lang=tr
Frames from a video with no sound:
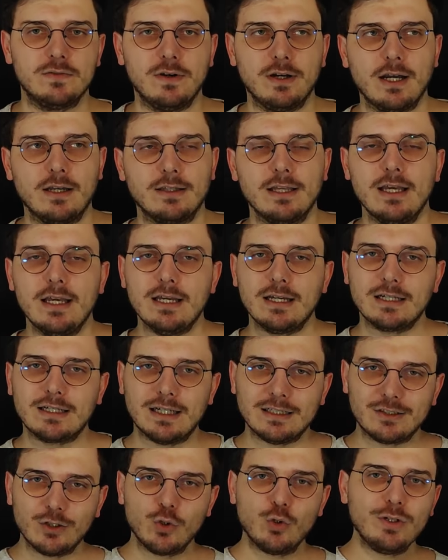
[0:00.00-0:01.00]
Fakat
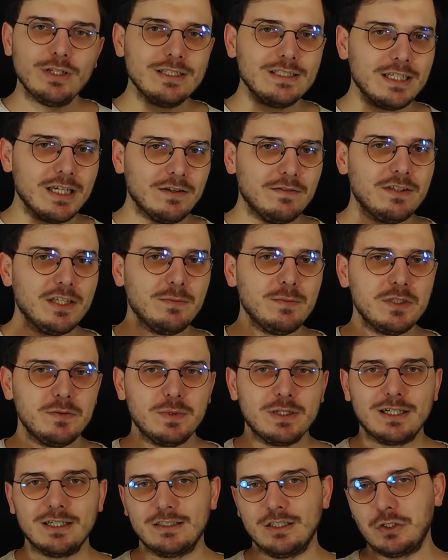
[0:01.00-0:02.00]
kategori sevdiğimiz
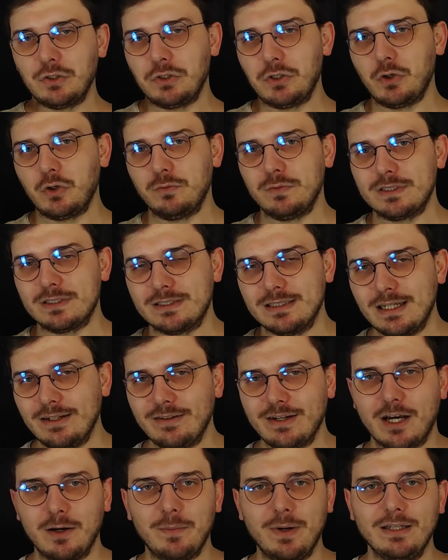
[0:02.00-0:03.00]
bir kategori olmasına
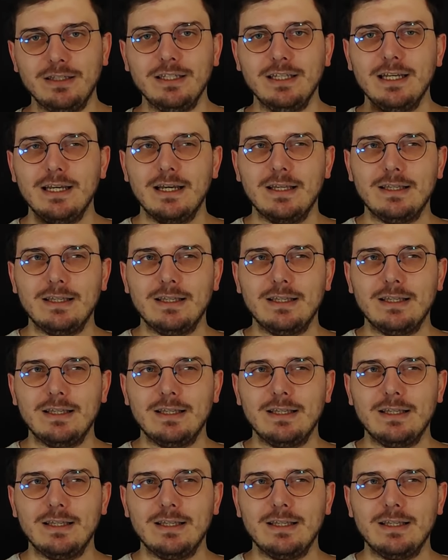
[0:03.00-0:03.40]
rağmen